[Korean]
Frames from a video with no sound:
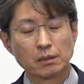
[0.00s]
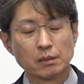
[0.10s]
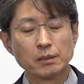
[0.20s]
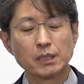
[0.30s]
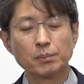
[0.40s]

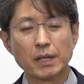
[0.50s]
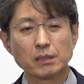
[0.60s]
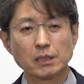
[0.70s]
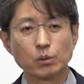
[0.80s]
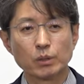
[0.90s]
틈키
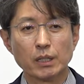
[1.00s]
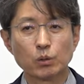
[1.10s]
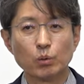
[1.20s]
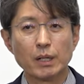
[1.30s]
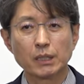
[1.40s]
방식으로 하는
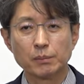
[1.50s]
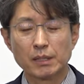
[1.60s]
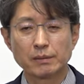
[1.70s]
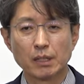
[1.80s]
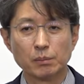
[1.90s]
공항
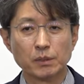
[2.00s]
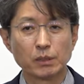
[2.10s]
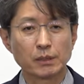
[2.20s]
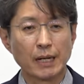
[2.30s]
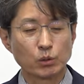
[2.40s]
개발
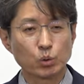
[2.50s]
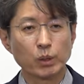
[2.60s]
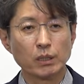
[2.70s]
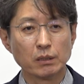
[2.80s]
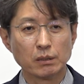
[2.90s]
사업은
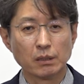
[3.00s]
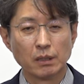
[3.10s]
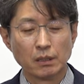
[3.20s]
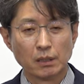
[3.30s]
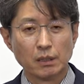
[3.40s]
당초에는
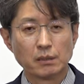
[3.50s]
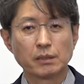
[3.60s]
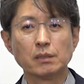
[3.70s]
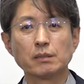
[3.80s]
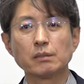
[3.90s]

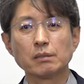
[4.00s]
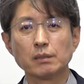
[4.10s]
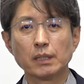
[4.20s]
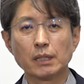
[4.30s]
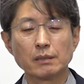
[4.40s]
실시
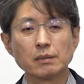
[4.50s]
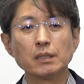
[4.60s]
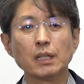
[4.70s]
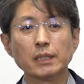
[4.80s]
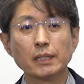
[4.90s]
설계가
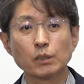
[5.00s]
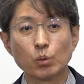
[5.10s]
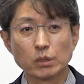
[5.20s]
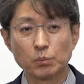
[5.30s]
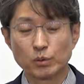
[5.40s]
승인이 나야
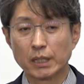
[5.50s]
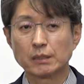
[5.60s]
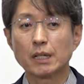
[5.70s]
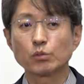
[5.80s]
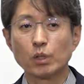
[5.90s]
토지 보상에
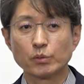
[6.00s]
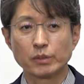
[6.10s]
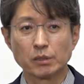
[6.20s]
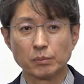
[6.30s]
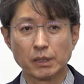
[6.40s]
착수할 수
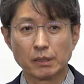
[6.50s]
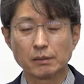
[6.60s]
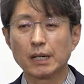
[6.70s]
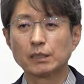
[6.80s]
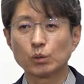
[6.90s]
있습니다.
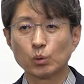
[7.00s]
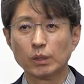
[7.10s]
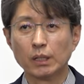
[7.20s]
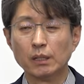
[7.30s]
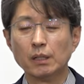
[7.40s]
그래서
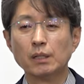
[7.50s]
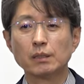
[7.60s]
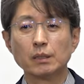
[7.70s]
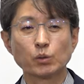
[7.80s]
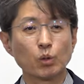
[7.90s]
가덕도가
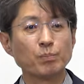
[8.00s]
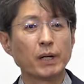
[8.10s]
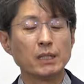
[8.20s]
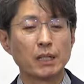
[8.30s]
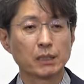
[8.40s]
그걸 조금
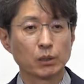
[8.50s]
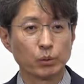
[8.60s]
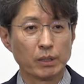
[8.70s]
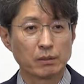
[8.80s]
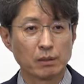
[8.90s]
빨리 하기
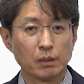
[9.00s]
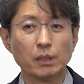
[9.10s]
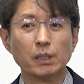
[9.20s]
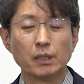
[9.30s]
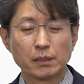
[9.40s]
위해서
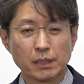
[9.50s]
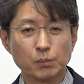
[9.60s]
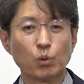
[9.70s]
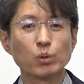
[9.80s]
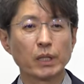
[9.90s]

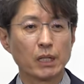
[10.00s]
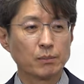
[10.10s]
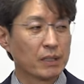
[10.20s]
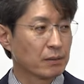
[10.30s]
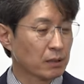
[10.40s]
기본
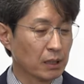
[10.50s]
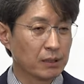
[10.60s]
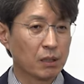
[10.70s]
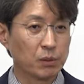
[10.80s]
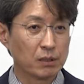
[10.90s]
계획만 승인이
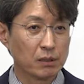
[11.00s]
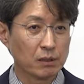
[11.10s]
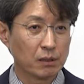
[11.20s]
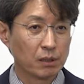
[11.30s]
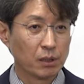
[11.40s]

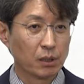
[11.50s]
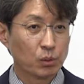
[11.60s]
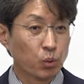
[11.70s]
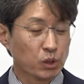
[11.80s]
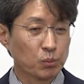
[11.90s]
나면은
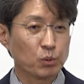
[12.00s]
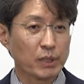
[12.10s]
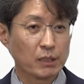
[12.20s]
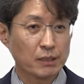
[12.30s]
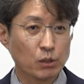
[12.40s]
토지
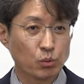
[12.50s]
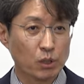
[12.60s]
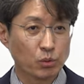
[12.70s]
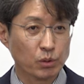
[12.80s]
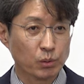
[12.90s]
보상에
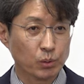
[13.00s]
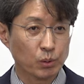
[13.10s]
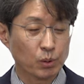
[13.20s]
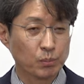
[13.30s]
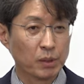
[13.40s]
착수할 수
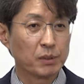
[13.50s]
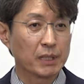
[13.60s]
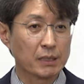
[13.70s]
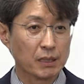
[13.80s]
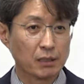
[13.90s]
있도록 법을
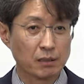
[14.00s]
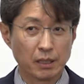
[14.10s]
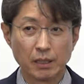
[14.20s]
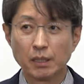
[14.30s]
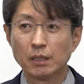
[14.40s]

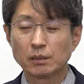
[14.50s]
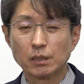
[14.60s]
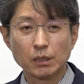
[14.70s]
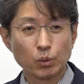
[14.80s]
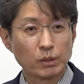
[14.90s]
개정했는데
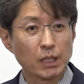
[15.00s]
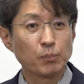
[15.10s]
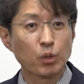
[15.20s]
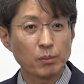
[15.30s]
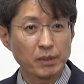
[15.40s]
저희도 그게
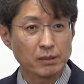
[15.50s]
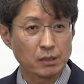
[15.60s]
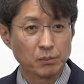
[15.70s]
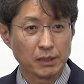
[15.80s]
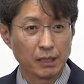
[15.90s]
포함되어
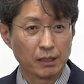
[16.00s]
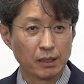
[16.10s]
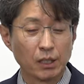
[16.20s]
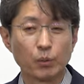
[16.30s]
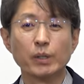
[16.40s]
있습니다.
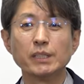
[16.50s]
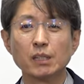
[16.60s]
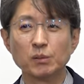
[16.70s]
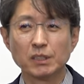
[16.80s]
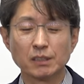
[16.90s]

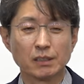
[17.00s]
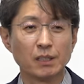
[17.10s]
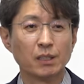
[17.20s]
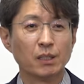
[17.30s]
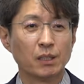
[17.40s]
왜냐하면은
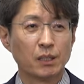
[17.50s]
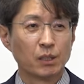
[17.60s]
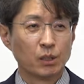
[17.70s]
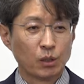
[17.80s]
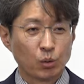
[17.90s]

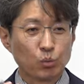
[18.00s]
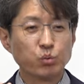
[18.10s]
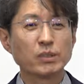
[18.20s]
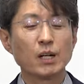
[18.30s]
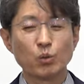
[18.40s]

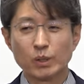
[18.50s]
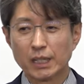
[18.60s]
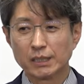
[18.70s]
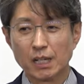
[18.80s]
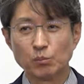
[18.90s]

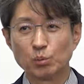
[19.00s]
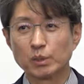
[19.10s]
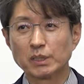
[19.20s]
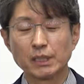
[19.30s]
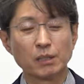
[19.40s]
군사공항에 대한
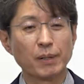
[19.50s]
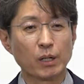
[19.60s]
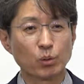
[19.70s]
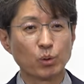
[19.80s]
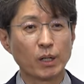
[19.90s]
부분은 저희가
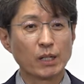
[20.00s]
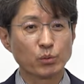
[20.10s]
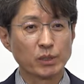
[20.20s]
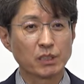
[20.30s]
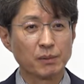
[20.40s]
바로 할
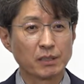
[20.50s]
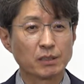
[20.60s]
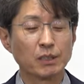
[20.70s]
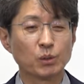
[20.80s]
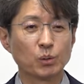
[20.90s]
수 있지만
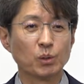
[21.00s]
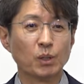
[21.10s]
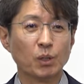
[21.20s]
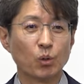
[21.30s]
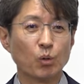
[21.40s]
저희도
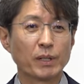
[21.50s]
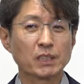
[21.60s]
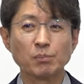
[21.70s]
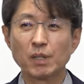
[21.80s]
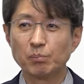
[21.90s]

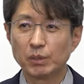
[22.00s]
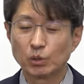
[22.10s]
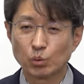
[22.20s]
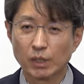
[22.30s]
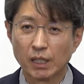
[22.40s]
510만
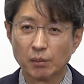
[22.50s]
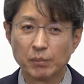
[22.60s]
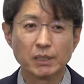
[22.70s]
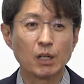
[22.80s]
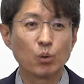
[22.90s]
평 중에
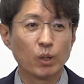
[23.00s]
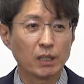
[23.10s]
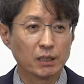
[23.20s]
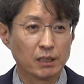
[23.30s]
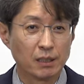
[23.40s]

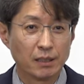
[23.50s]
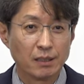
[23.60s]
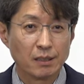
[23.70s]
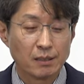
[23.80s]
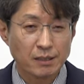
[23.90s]
민간공항이
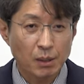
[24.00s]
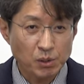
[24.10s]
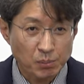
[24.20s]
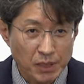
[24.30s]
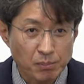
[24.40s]

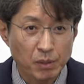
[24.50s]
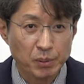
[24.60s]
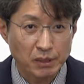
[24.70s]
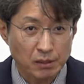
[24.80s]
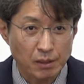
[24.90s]
33만
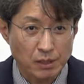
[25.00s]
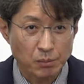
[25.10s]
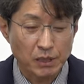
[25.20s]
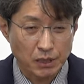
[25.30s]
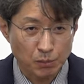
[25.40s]
평
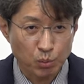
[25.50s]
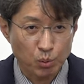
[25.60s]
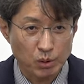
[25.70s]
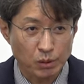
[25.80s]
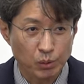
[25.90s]
들어있습니다.
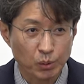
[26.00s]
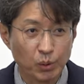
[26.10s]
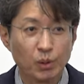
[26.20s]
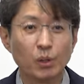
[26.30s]
7% 정도.